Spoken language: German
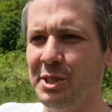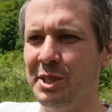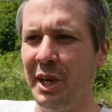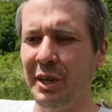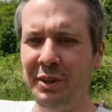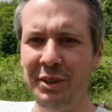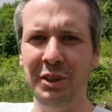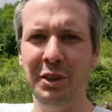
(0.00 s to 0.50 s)
Es
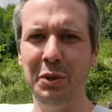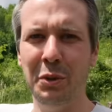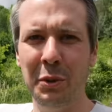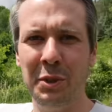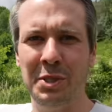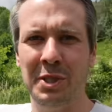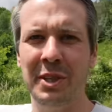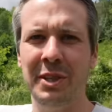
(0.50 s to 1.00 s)
kann nie
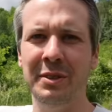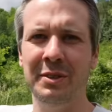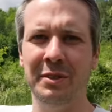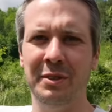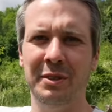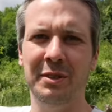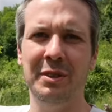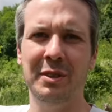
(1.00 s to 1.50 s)
genug sein.
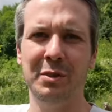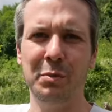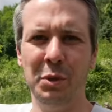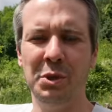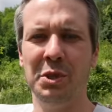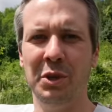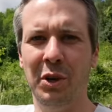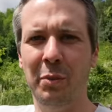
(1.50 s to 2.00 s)
Ne? Es
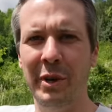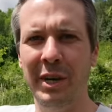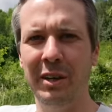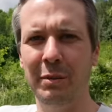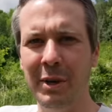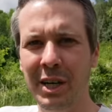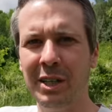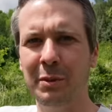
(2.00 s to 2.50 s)
müsste noch mehr
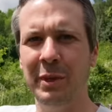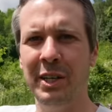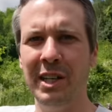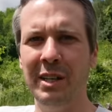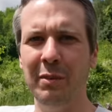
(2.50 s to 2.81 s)
gemacht werden,